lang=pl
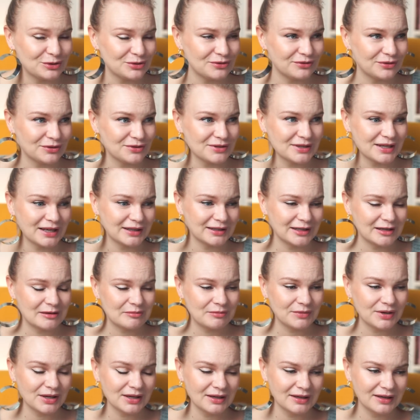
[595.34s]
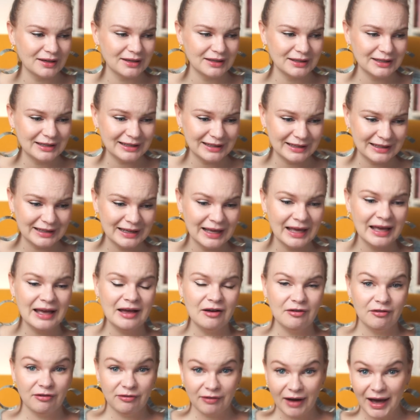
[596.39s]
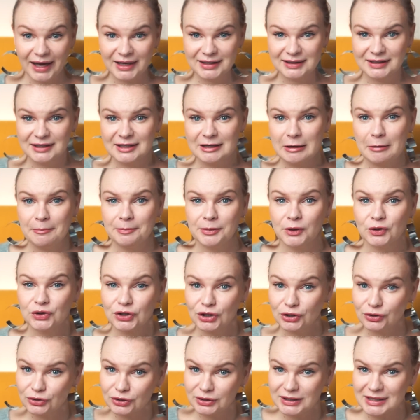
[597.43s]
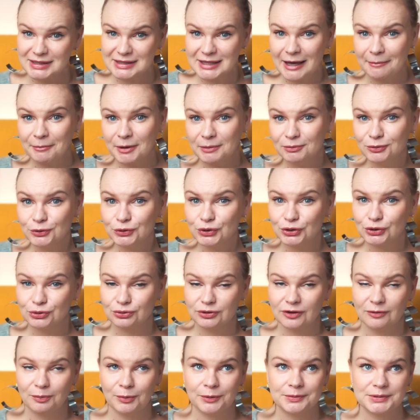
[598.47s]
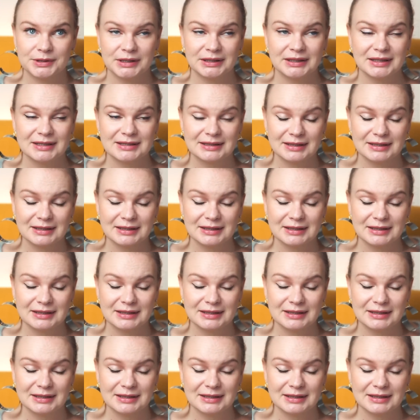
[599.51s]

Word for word: rozwiązaniem i fajnym. Do tego te same buty, które w poprzedniej